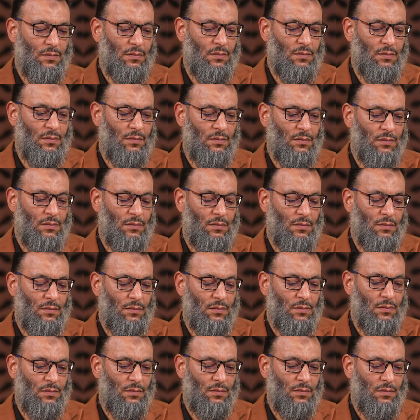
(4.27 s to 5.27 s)
الو
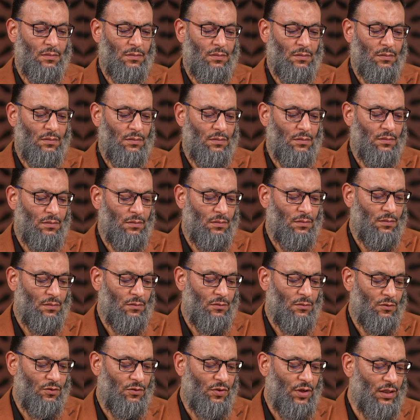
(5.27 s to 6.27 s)

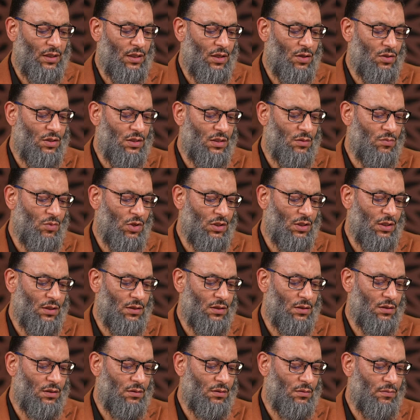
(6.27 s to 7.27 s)
تفضل يا استاذ
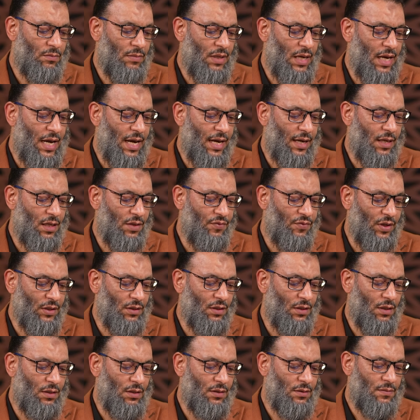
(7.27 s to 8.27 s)
معتز معاك تفضل